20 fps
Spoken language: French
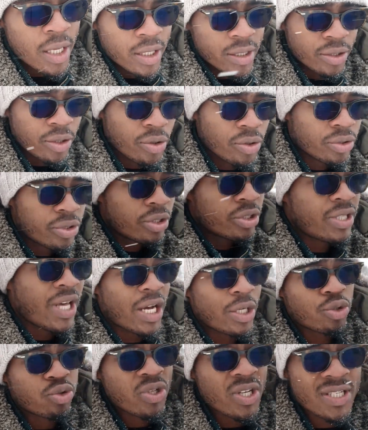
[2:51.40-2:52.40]

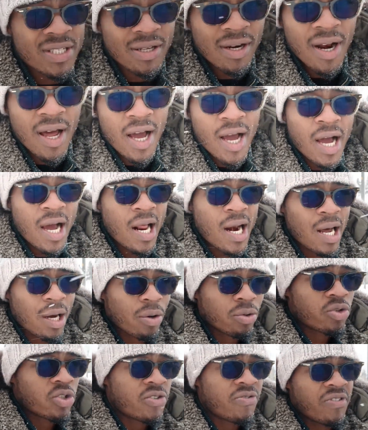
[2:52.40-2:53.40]
d'ajouter cela à la
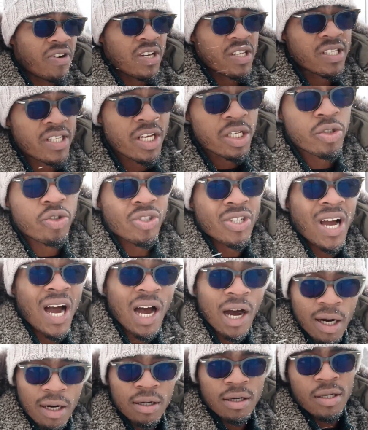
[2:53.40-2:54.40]
ressource financière du
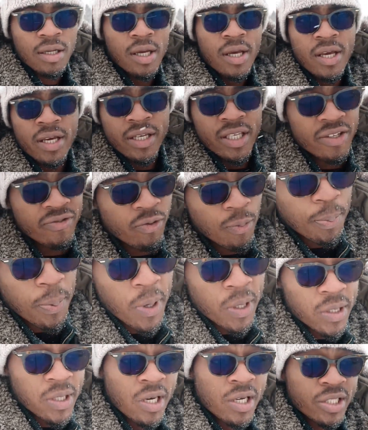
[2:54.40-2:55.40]
garant qui vous
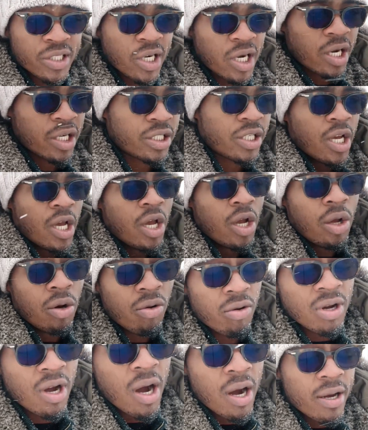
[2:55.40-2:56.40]
prendra en charge.
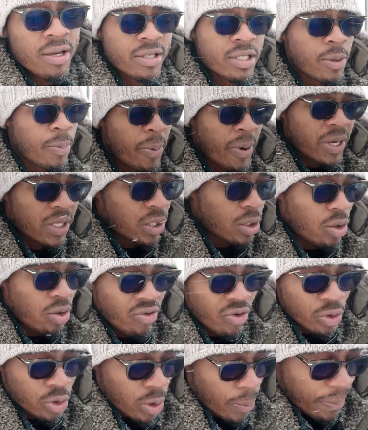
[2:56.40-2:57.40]
Le garant ici peut être
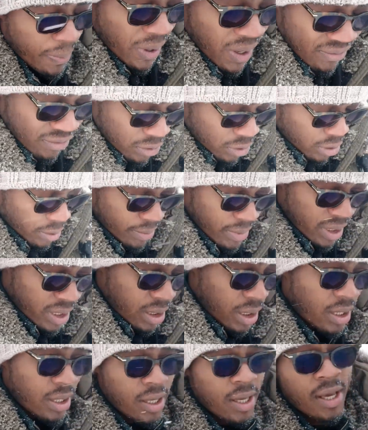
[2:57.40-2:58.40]
votre père, votre
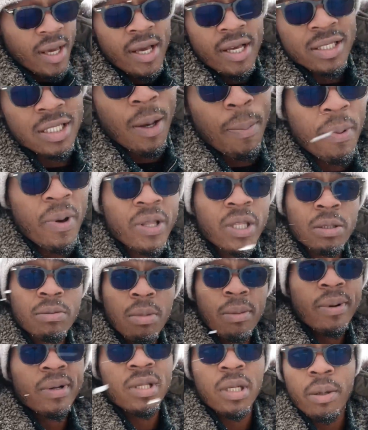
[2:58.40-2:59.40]
mère, ça peut être
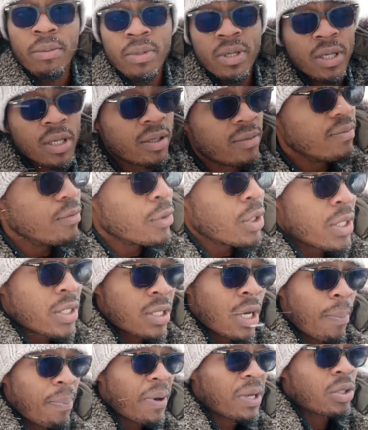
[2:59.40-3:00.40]
même un ami,
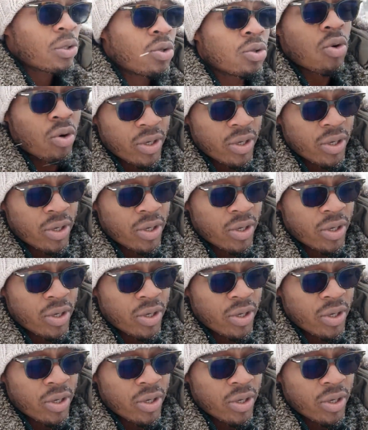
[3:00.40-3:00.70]
ça peut être une